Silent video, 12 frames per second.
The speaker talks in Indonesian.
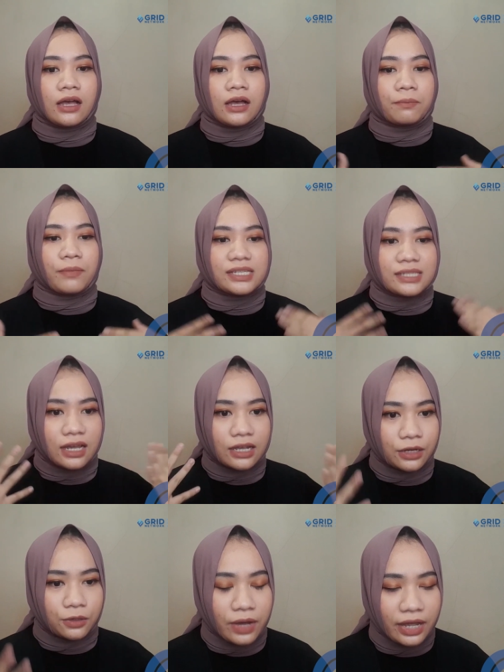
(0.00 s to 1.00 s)

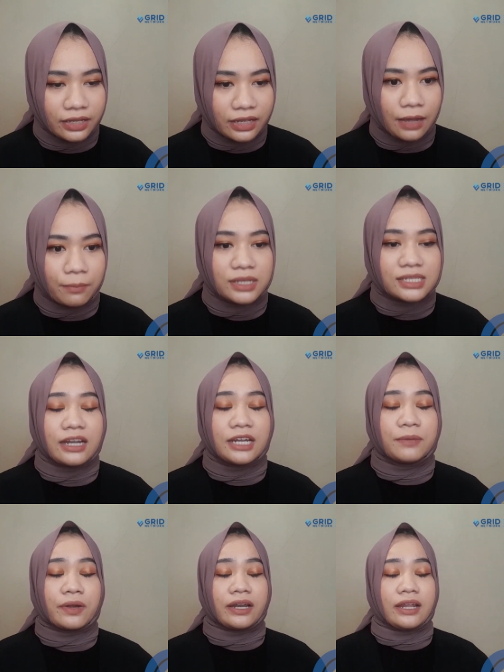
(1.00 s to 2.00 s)
masalah keduanya, masalah
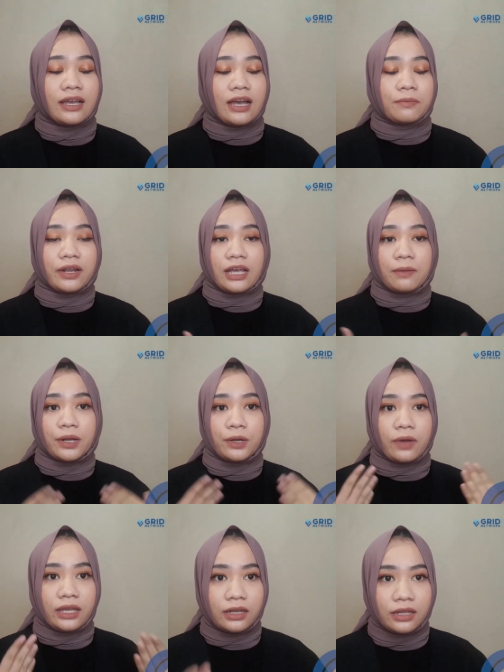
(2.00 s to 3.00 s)
di pernikahan mereka
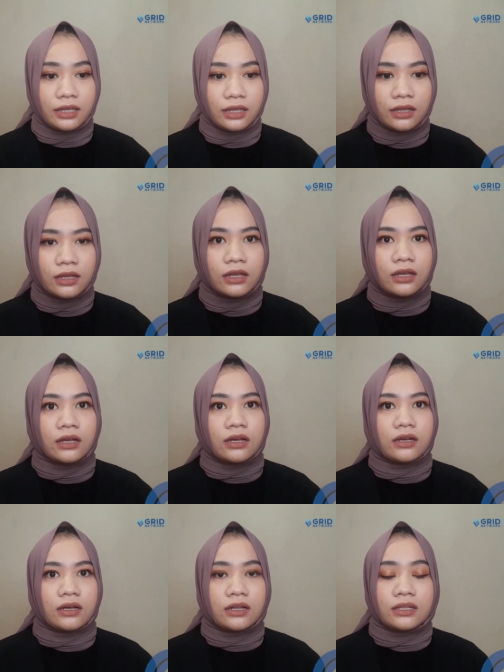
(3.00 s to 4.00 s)
berdua ini
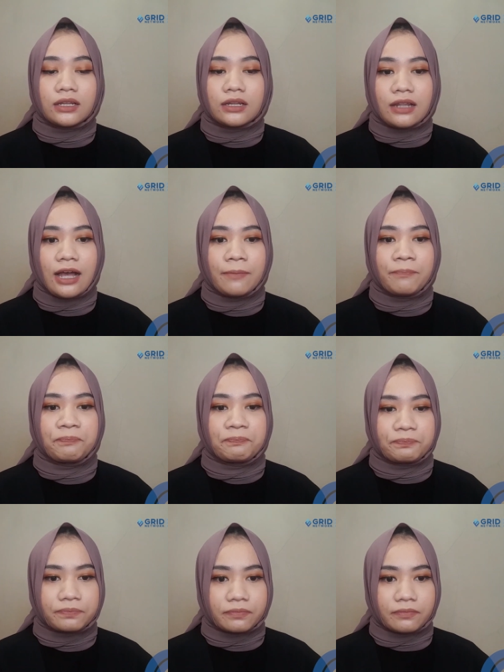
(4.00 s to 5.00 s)
uh, tetap
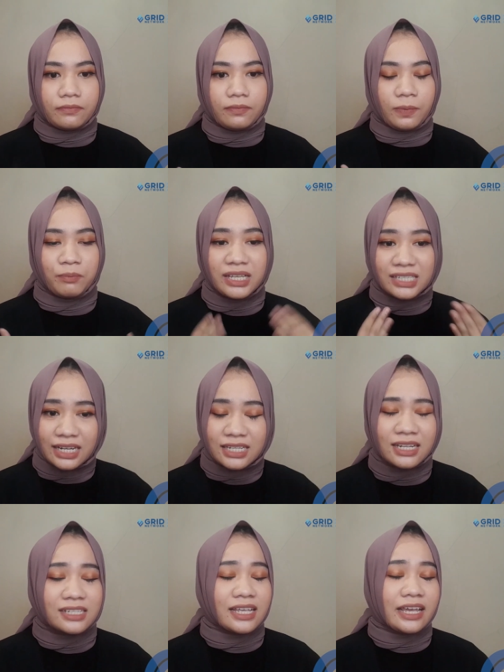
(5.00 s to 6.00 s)
bisa
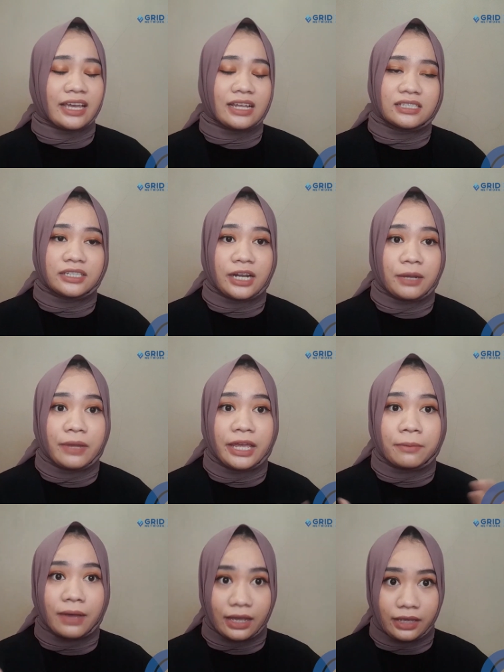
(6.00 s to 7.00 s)
diselesaikan secara
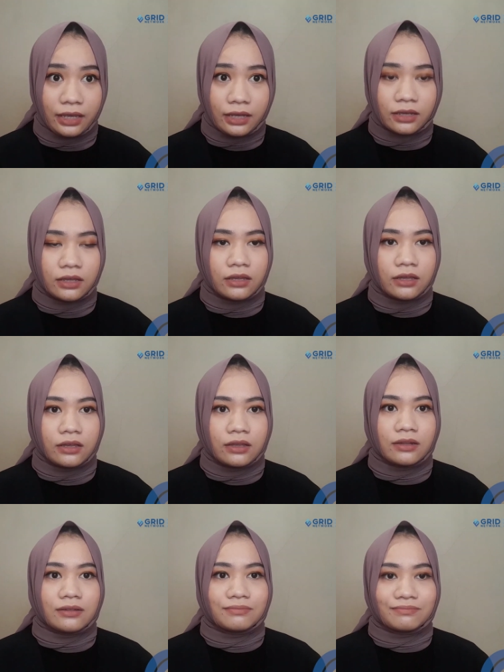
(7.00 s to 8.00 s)
baik-baik
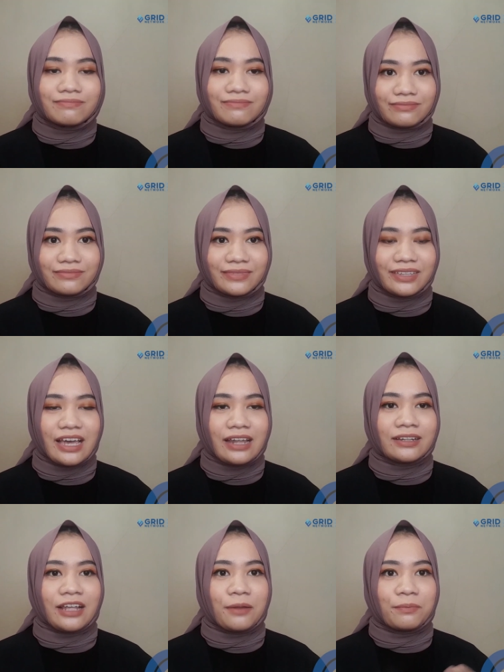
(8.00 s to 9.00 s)

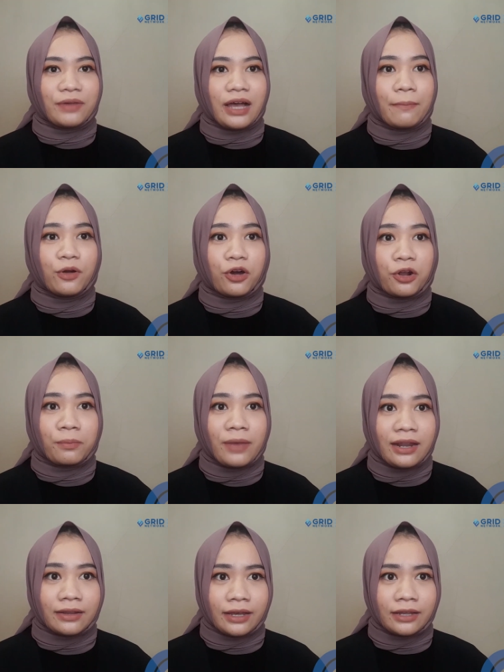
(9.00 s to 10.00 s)
dan tanpa
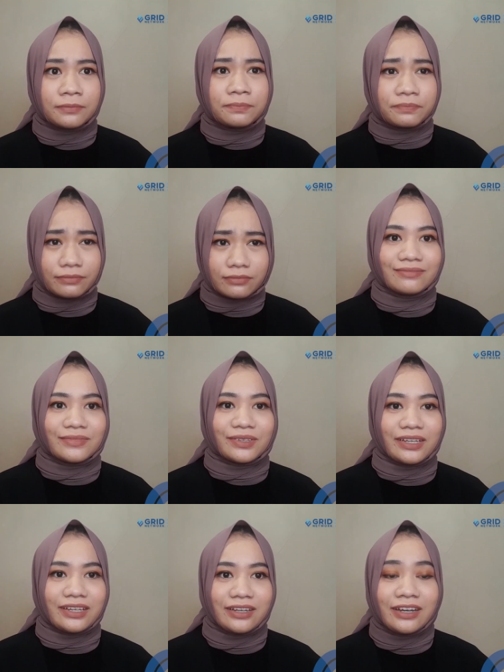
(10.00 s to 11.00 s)
mengorbankan
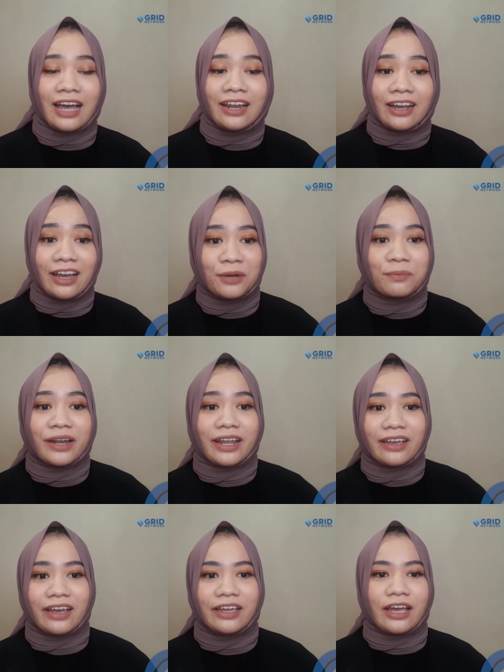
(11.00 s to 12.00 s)
eh, anak-anak uh, anak -anak
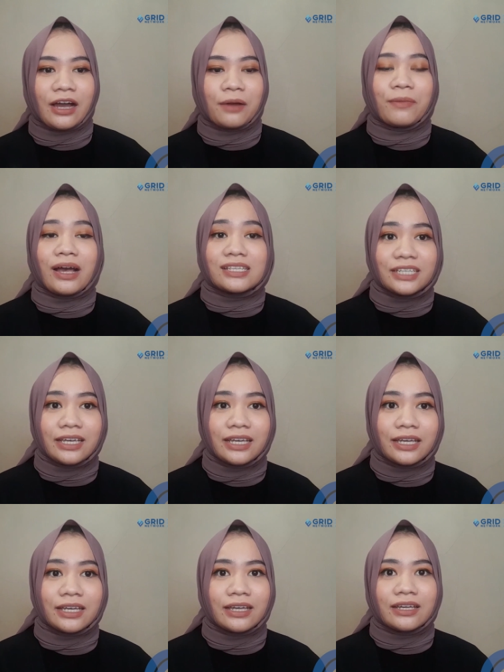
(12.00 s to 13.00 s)
mereka yang
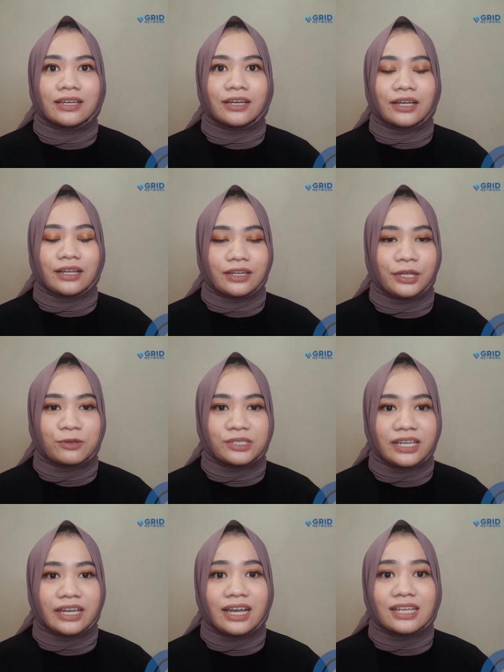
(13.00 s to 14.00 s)
masih di
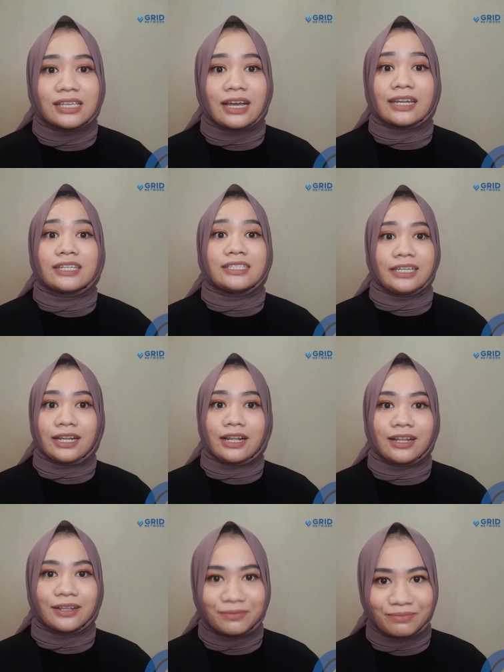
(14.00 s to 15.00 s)
usia yang sangat kecil.